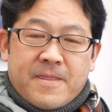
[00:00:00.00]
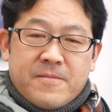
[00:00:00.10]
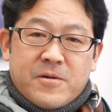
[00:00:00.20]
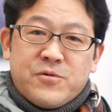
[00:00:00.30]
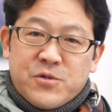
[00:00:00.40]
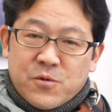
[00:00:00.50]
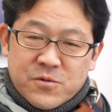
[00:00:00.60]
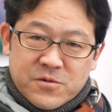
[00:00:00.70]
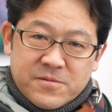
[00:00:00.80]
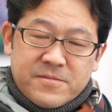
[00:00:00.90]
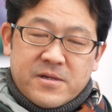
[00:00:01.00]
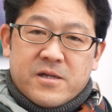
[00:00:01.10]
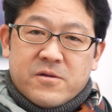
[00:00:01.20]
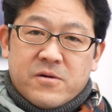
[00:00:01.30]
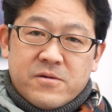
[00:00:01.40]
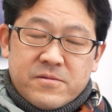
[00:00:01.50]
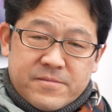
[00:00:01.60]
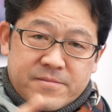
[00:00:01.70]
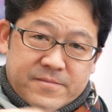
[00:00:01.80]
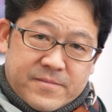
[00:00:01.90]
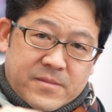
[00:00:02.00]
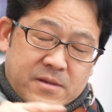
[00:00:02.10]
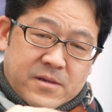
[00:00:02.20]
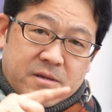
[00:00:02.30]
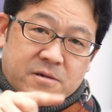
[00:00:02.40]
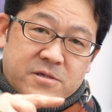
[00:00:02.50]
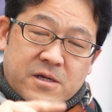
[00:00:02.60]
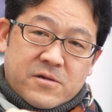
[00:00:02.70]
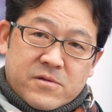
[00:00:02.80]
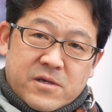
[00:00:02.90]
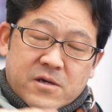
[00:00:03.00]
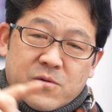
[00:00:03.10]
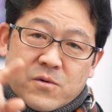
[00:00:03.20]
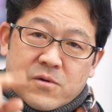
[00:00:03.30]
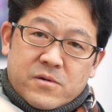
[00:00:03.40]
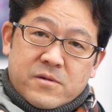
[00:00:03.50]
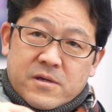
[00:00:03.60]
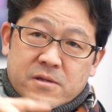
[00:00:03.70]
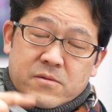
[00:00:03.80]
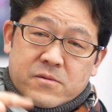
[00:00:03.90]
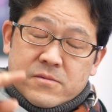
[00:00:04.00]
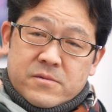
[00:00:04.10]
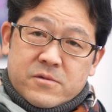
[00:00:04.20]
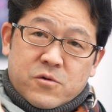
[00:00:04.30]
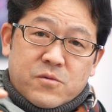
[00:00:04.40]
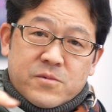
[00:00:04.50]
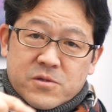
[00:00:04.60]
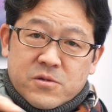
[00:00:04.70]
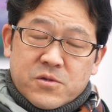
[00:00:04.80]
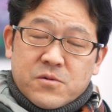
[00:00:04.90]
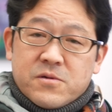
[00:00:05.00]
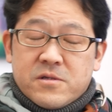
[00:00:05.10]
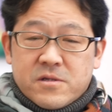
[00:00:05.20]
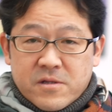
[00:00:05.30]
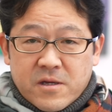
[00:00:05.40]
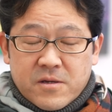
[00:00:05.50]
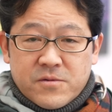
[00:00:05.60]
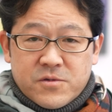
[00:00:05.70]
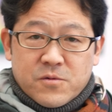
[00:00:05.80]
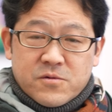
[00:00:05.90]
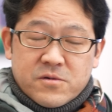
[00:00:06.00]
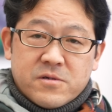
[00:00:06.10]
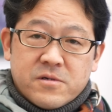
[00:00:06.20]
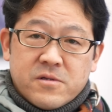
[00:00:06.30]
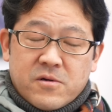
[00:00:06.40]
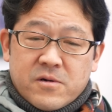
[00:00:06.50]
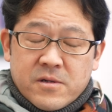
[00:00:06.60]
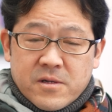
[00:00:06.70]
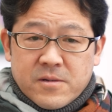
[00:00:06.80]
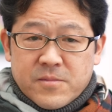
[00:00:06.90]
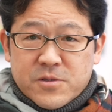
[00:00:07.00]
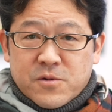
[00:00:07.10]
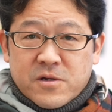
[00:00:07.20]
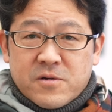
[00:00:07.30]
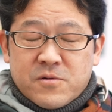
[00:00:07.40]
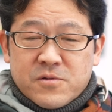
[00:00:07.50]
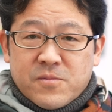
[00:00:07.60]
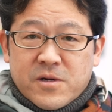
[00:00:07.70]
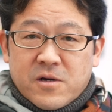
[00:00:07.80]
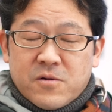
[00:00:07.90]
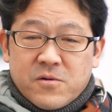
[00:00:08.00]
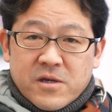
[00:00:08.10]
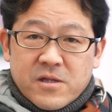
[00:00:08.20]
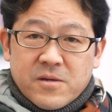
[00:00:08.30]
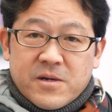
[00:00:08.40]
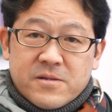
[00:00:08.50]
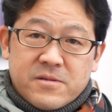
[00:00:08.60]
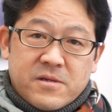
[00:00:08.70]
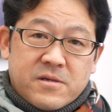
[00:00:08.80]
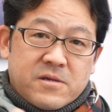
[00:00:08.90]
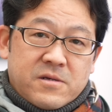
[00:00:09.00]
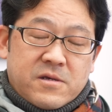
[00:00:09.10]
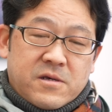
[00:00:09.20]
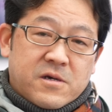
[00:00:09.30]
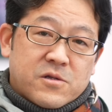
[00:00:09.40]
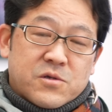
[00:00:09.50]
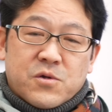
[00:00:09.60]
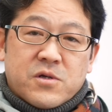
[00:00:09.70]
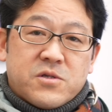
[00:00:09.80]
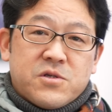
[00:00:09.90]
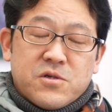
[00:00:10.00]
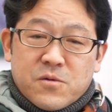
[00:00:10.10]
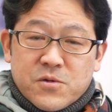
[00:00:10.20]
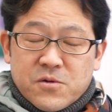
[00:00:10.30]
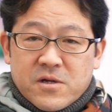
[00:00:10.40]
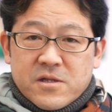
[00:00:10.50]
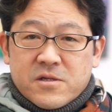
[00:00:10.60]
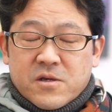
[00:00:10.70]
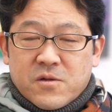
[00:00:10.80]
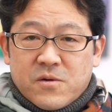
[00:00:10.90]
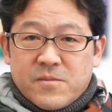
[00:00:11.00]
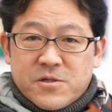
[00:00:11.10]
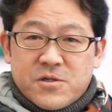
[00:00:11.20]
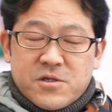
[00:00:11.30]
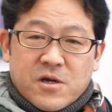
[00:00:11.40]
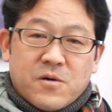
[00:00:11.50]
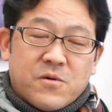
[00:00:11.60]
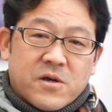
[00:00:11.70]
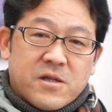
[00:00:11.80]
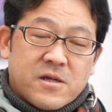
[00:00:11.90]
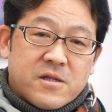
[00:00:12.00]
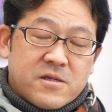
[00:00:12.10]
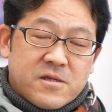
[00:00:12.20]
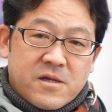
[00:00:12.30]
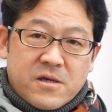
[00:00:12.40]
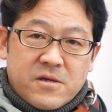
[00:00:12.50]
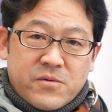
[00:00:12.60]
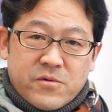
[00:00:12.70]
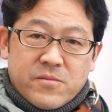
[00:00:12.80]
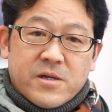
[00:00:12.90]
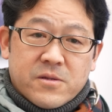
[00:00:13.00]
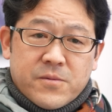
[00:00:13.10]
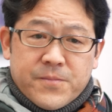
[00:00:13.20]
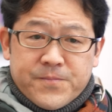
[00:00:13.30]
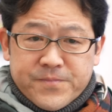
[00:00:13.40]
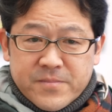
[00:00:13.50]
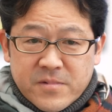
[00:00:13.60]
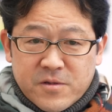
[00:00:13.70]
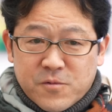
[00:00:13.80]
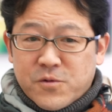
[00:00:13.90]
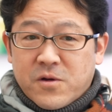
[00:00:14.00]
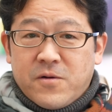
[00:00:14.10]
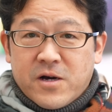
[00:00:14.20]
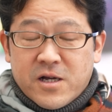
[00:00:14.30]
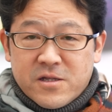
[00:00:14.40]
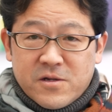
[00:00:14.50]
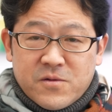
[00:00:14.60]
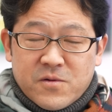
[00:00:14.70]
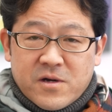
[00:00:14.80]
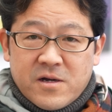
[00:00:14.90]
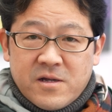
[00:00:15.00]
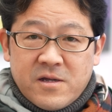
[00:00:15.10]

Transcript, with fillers: まあ、腐食あの腐るにこう、えーと、植物の食ですよね腐食の、まあ、それが言葉が語源でまあ理解とそれは土のことなんですけど、まあ、土が語源なんですねヒューマンの。ということが分かったりとか